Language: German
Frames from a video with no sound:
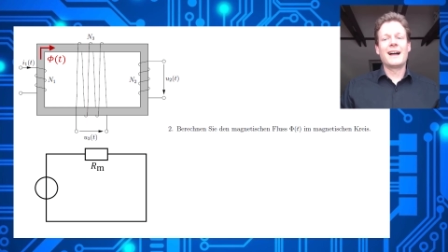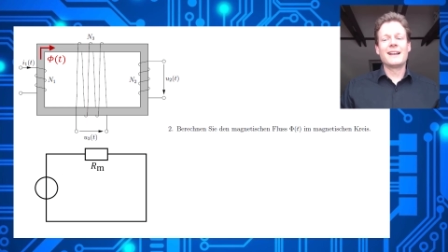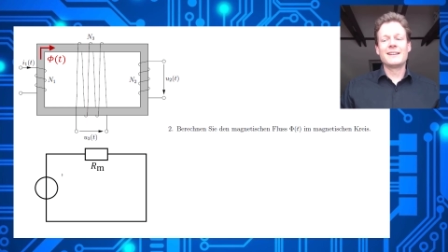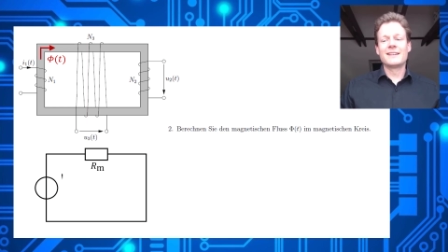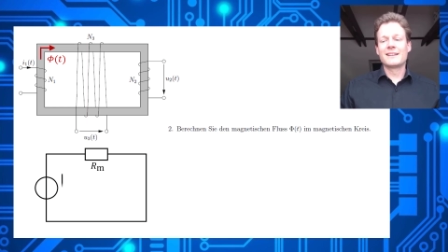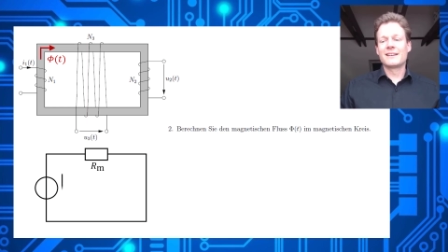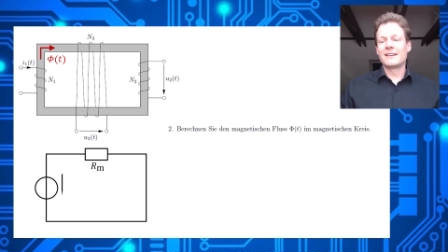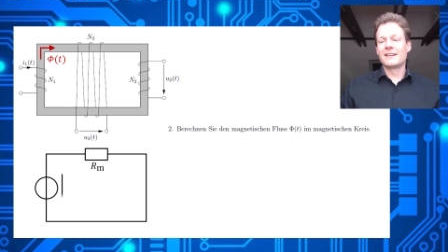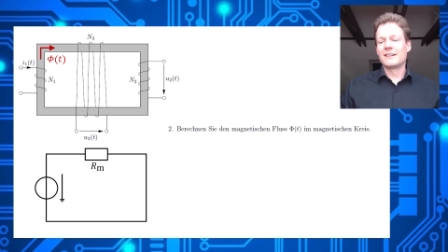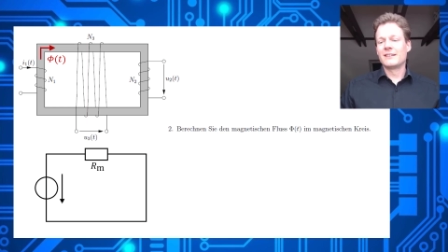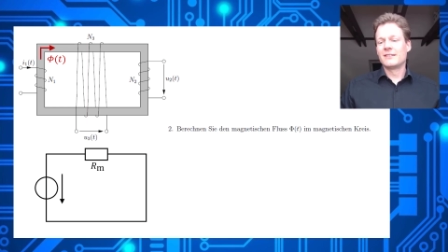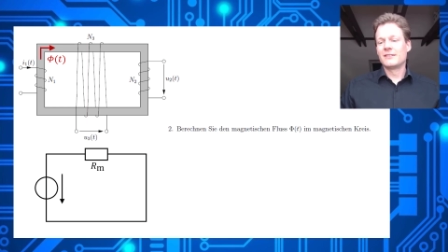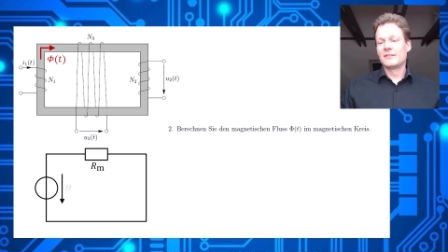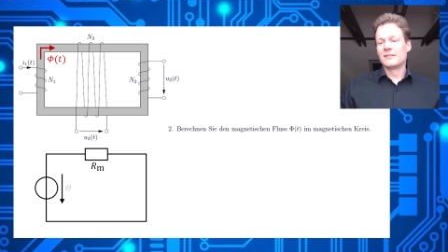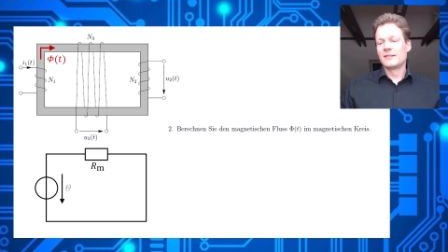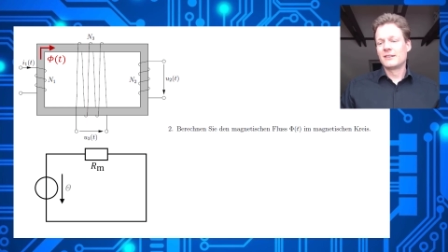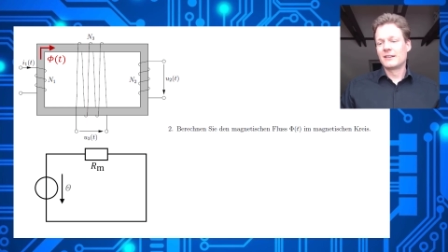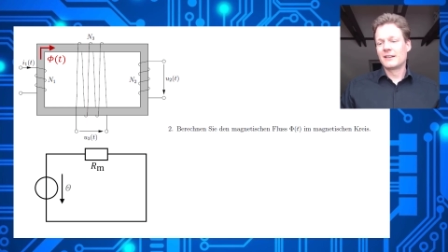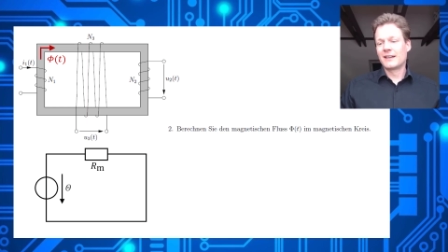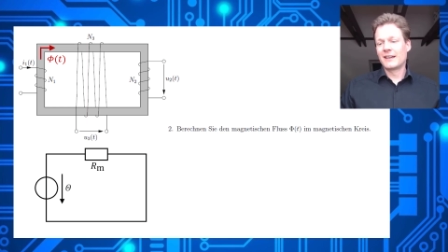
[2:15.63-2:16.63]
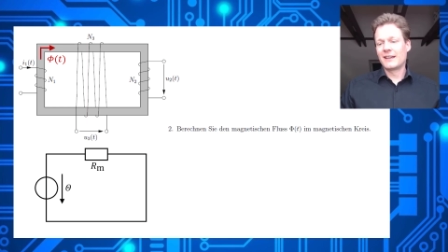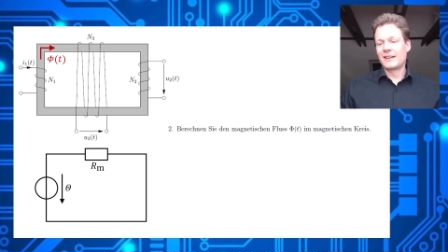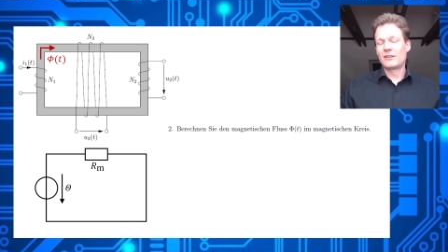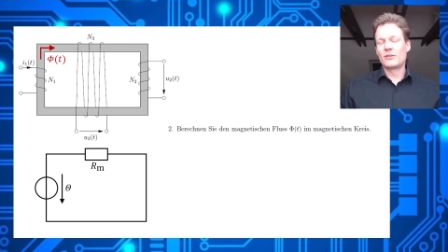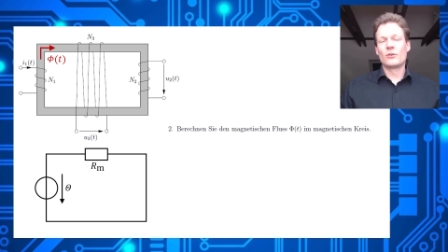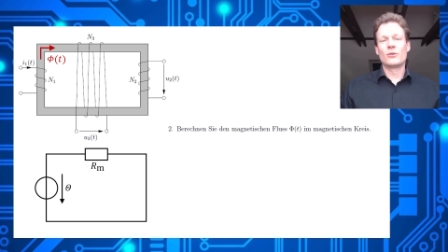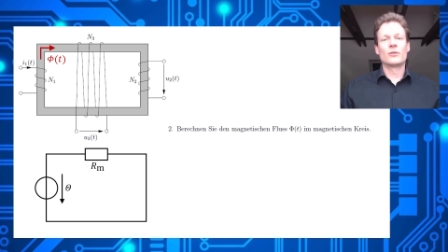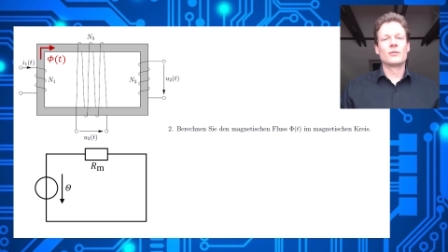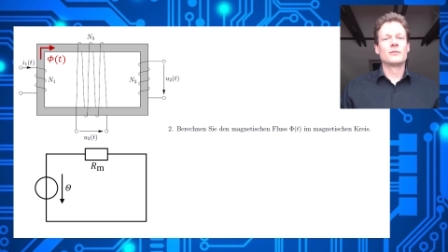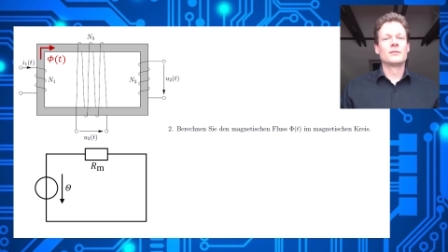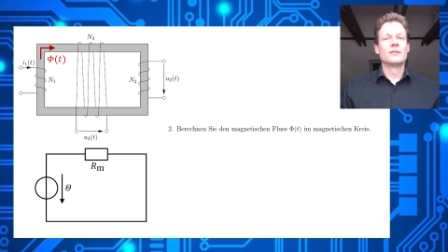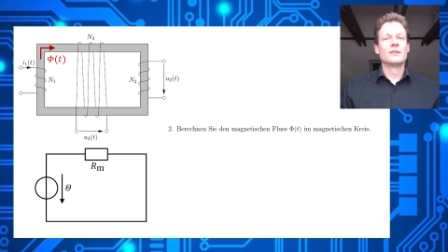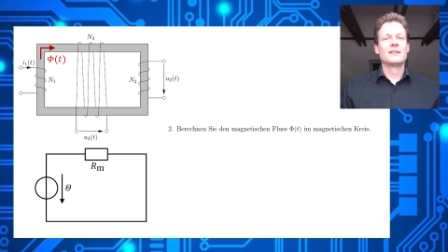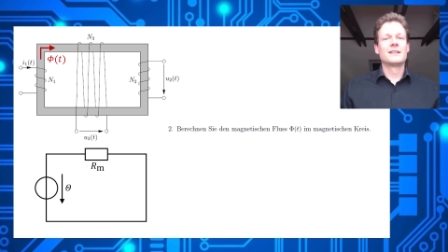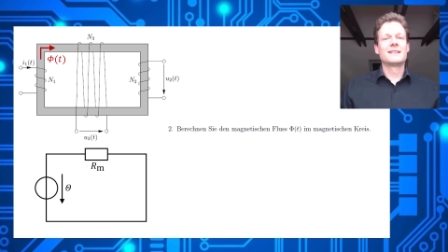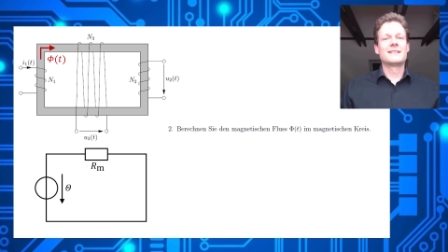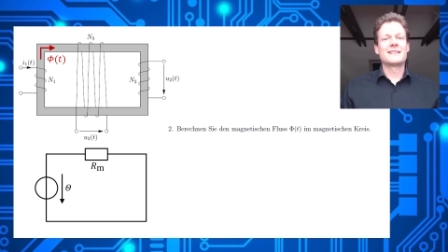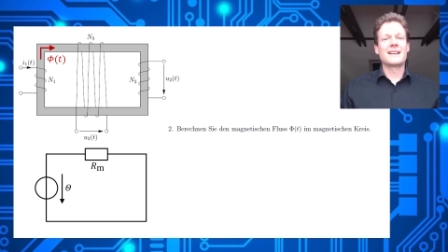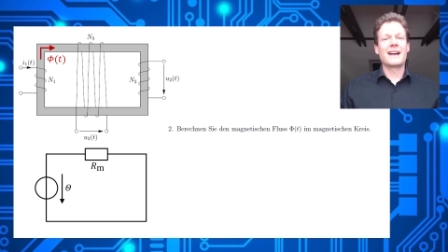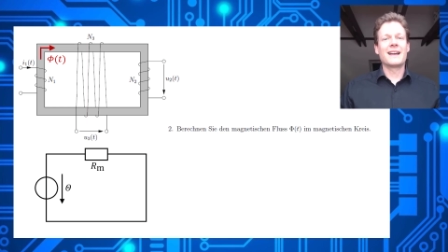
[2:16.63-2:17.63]
andere Richtung
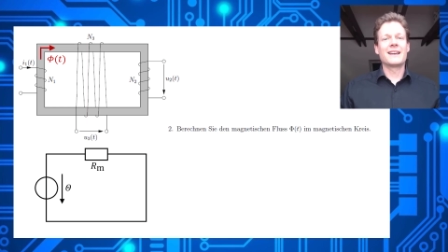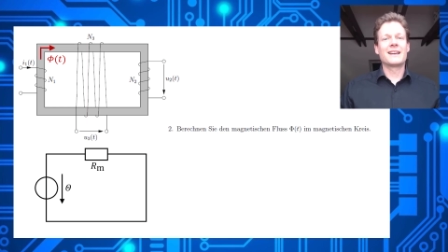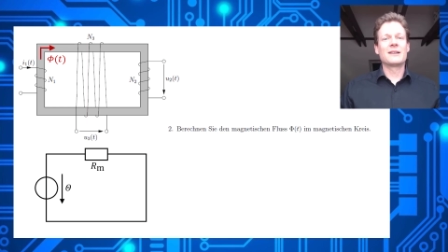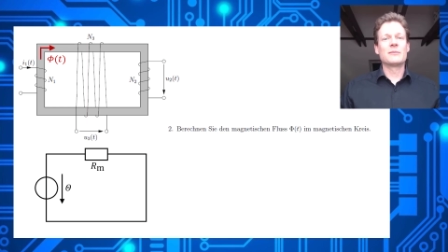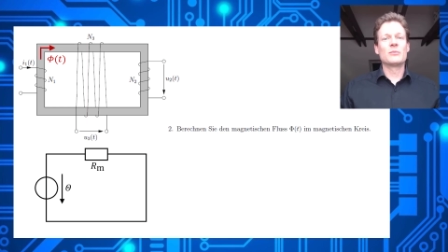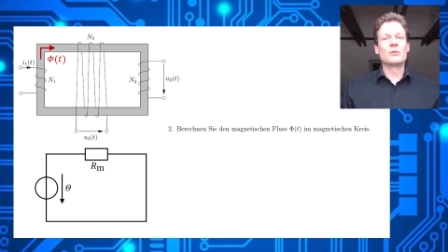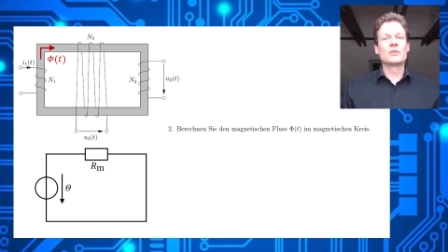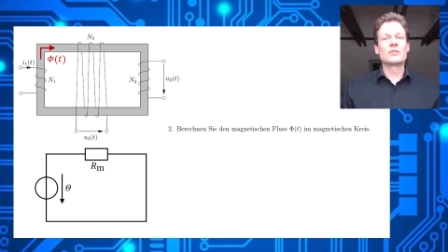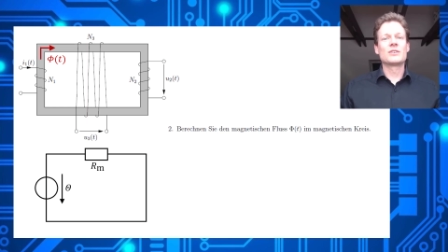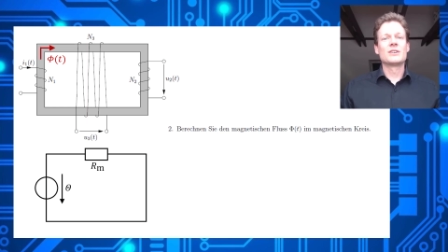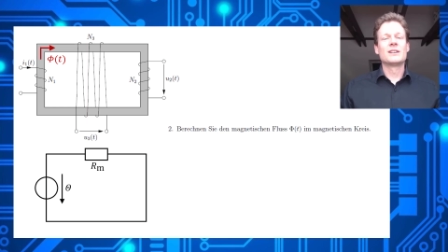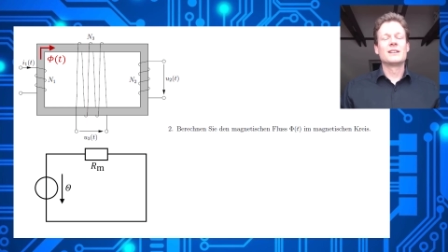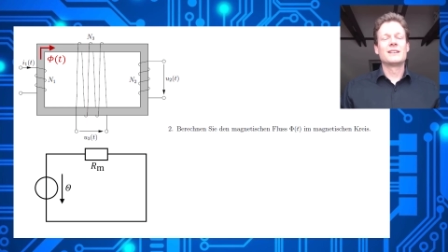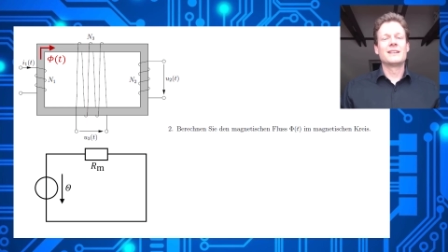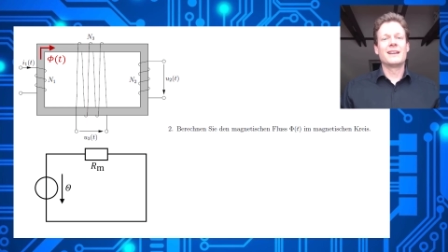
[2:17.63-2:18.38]
zeigen muss,